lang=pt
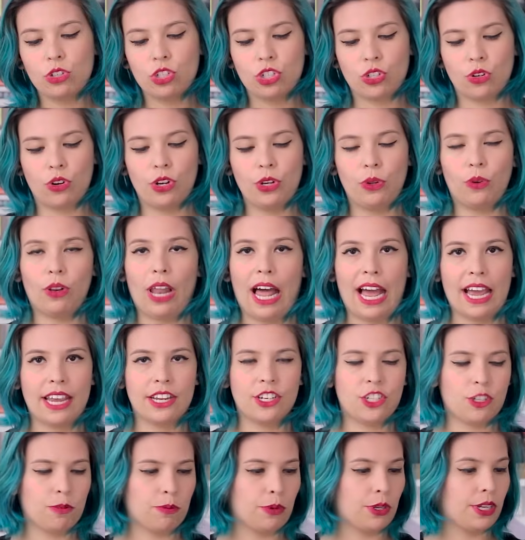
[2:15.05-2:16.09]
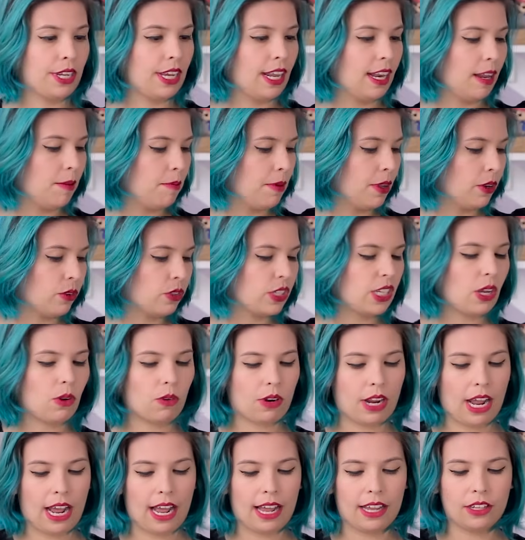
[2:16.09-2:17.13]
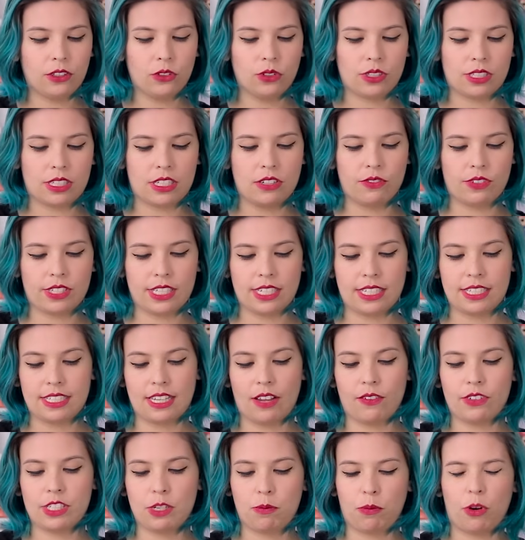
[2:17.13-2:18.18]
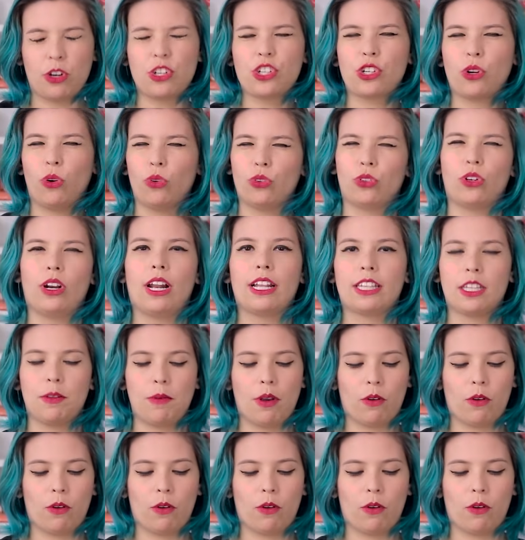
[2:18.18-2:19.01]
shoyu light porque ele é menos salgado, assim, se você quiser você pode controlar até a